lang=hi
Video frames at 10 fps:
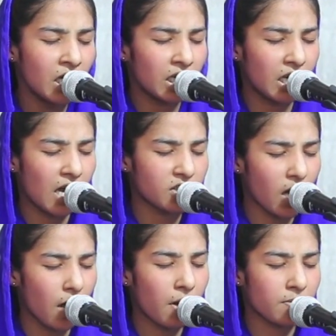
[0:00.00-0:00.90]
कि आज
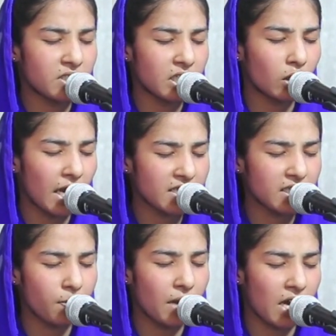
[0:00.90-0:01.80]
आप हमसे कैसी
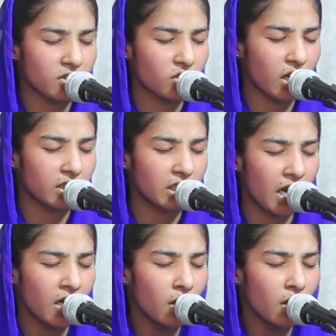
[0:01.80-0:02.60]
प्यास चाहते हैं